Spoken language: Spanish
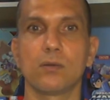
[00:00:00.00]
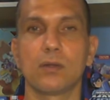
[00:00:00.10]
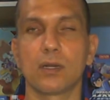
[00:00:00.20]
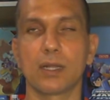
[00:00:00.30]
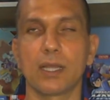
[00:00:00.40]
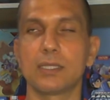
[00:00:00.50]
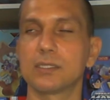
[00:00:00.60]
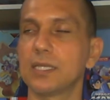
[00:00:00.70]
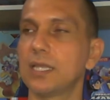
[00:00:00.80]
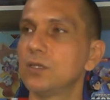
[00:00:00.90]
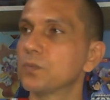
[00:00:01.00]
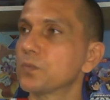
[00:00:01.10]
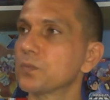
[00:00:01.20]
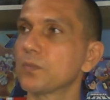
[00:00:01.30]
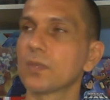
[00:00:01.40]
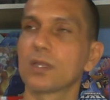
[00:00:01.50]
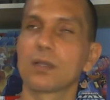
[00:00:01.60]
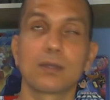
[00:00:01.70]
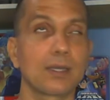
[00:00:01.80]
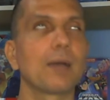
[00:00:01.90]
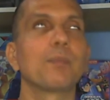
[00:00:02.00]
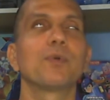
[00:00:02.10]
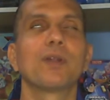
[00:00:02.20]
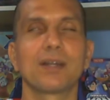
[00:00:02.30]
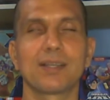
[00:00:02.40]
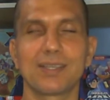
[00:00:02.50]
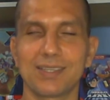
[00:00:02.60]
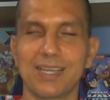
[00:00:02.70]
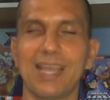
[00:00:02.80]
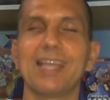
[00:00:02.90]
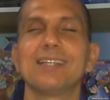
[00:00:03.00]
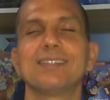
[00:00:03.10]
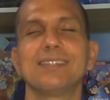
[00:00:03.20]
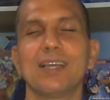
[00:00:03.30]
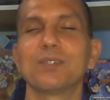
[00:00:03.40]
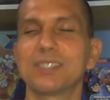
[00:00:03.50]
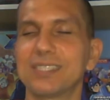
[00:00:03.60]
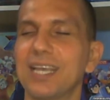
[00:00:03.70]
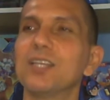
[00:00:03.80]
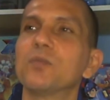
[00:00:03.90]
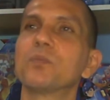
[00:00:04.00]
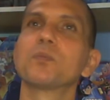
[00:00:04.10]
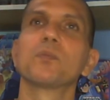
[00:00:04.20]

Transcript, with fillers: Arcade Stadium, Capcom Arcade Second Stadium,